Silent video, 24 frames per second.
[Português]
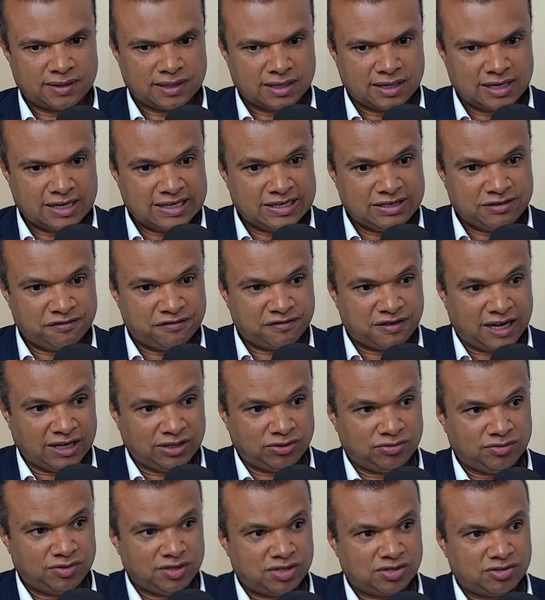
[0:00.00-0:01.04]
que, de
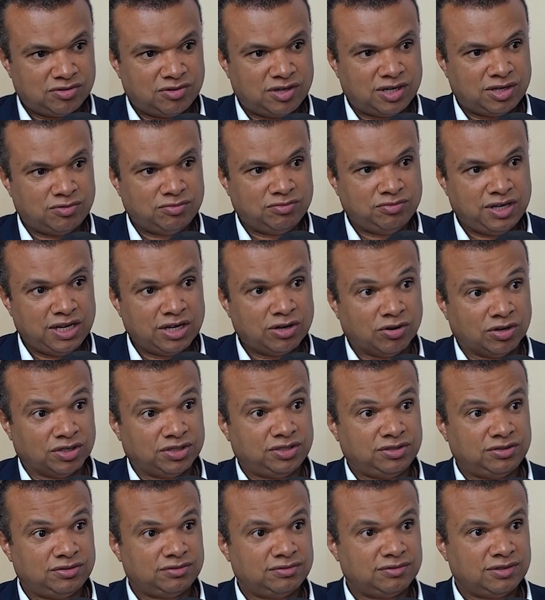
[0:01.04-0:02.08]
fato, isso é um
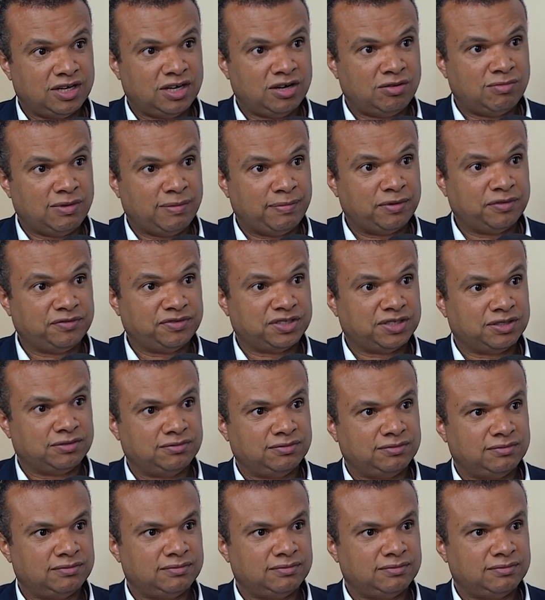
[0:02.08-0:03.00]
negócio, é uma profissão.